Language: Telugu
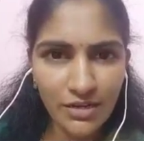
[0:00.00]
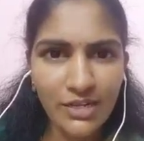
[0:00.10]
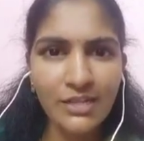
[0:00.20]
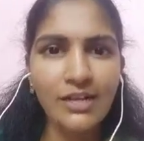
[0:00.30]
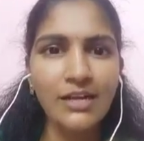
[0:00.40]

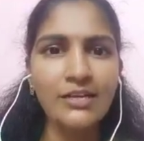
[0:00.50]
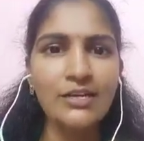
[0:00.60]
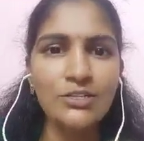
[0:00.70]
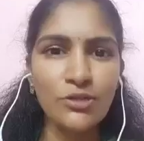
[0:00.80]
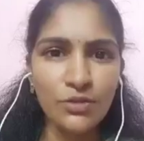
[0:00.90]
నేను ఇంకా
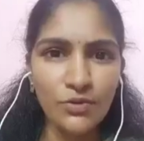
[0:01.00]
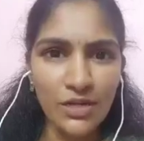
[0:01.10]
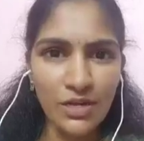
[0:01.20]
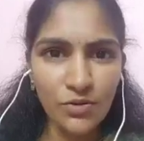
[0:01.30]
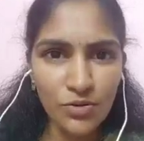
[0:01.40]
ఏజ్లోనే
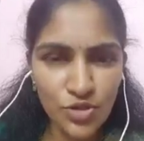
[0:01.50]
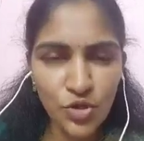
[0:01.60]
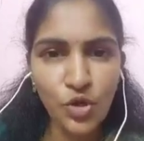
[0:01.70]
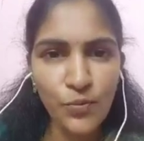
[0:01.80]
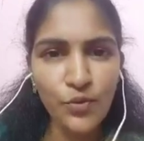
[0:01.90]
ఉన్నాను కూడా
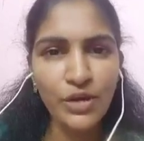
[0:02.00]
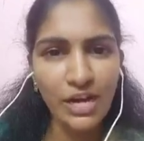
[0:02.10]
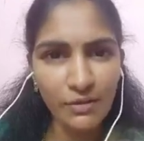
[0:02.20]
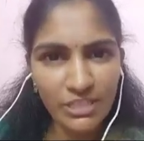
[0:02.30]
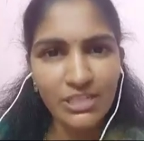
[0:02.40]
షోలు ఒప్పుకొని
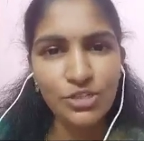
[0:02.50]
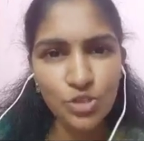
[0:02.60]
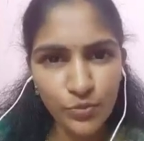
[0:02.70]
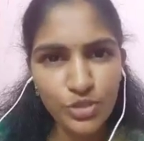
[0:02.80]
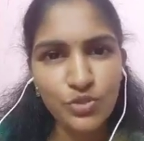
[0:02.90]
ఎక్కడ పడితే అక్కడ
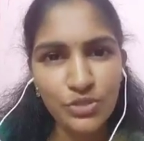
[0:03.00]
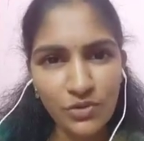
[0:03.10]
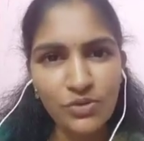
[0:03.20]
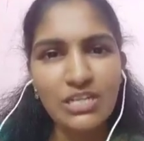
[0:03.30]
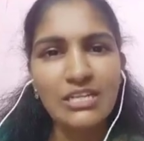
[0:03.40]
చూపించుకుంటా
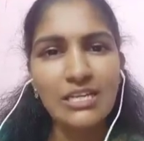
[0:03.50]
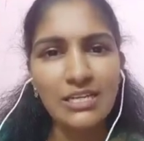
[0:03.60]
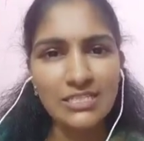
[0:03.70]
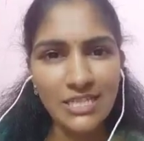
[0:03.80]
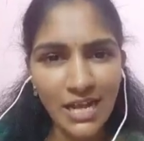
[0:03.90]
ఉంటే
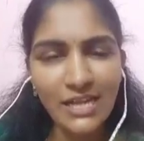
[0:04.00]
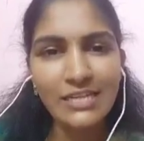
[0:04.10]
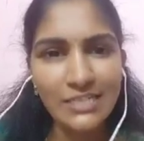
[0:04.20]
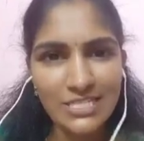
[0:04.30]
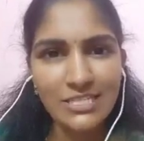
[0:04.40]
నేను జనాలకు
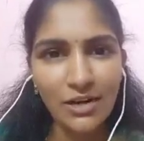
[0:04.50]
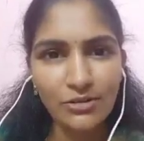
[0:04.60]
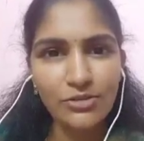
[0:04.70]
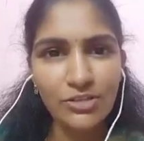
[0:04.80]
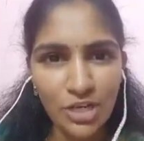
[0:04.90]
ఇరిటేషన్
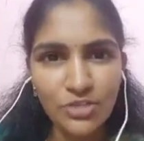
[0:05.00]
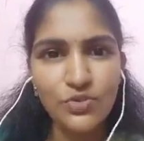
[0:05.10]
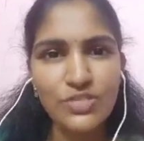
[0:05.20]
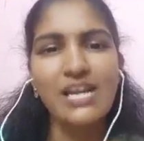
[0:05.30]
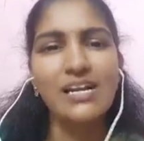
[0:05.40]
కలుగుతుంది నేను
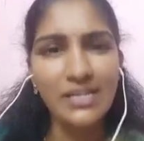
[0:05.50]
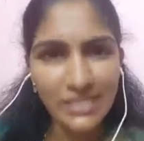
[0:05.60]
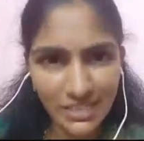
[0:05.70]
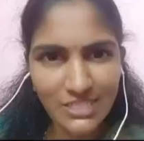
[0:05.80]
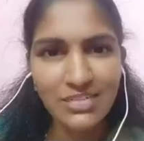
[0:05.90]
చూసి అట్లాంటి
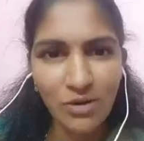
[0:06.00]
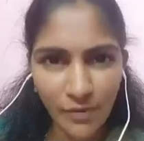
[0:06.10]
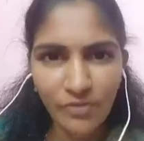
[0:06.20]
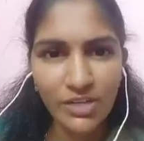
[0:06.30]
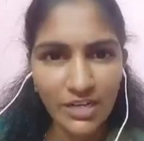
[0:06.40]
ఇరిటేషన్ నన్ను
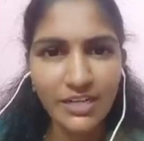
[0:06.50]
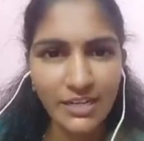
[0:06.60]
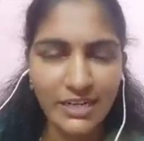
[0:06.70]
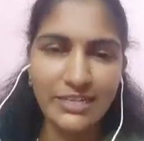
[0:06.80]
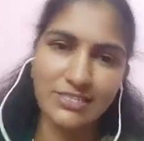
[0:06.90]
పవన్ కళ్యాణ్
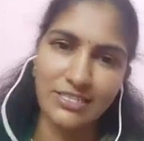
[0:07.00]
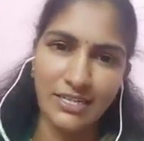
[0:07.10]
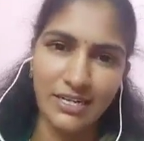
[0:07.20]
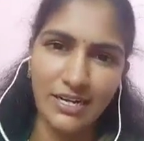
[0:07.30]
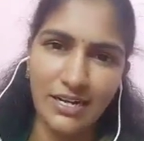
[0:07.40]
గారు
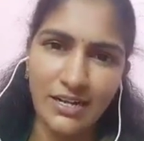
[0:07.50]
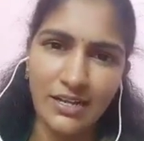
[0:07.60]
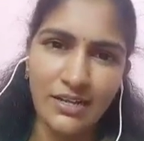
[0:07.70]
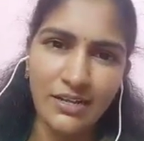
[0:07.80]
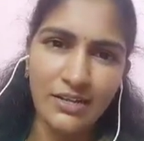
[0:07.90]
కలిగిస్తున్నారా
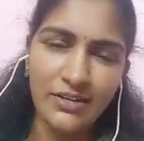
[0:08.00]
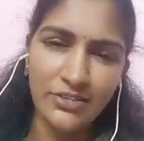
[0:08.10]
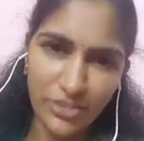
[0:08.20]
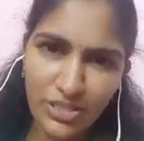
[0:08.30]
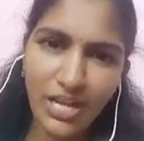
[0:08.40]

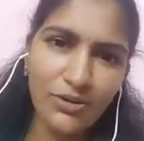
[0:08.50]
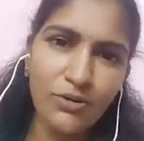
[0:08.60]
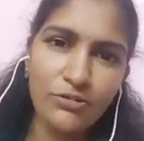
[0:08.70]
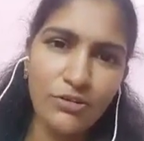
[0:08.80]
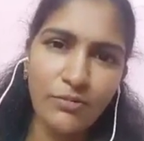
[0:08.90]
ఎందుకు ఆ
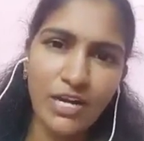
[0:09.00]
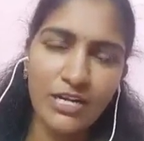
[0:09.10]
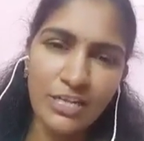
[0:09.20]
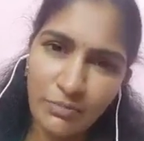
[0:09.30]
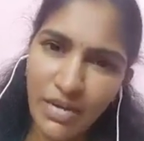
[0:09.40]
నోటితోల
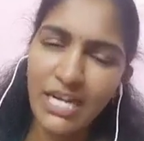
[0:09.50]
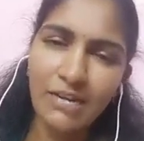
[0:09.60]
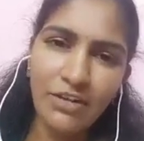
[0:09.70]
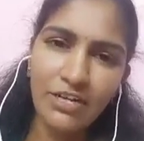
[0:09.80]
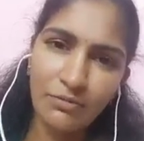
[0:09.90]
మాటలు నేను
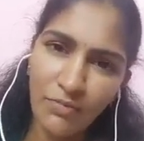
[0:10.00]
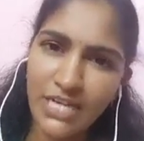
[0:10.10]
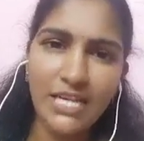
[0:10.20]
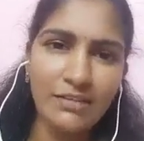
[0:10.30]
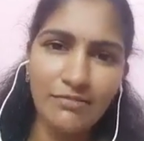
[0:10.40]
మహిళవని నీకు
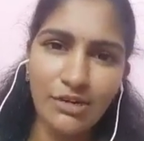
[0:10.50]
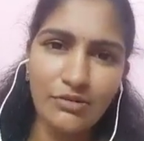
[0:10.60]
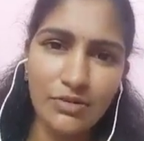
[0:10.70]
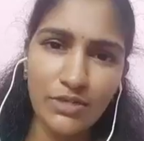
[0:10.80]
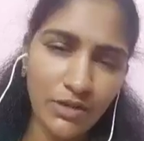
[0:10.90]
మర్యాద
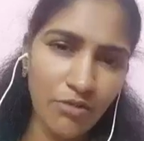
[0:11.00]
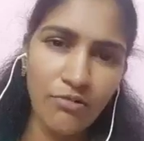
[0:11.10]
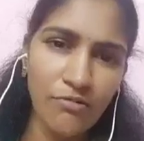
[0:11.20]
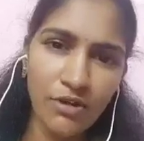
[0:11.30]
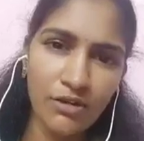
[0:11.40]
ఇవ్వాలనుకుంటా
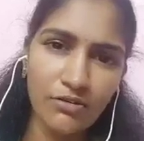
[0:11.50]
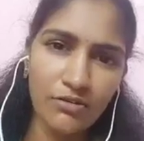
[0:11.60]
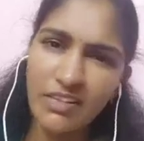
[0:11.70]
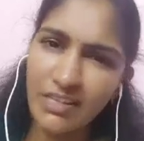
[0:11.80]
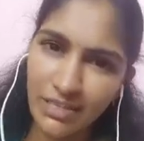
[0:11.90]
గౌరవం
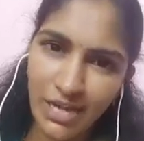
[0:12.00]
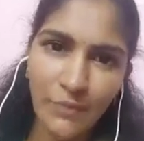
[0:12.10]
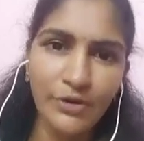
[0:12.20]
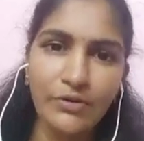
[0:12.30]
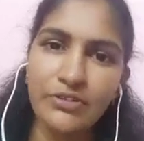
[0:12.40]
ఇవ్వాలనుకుంటా నీకు అది
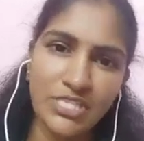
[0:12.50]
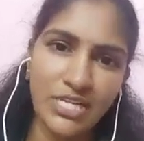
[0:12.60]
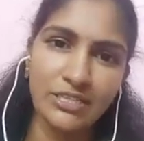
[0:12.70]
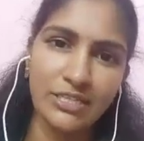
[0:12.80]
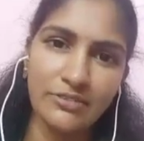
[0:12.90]
కాపాడుకోవడం
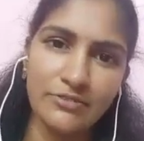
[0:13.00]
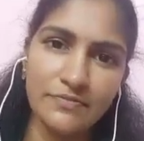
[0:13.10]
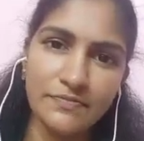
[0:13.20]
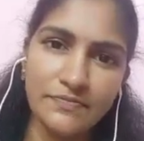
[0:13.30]
చేత కాదు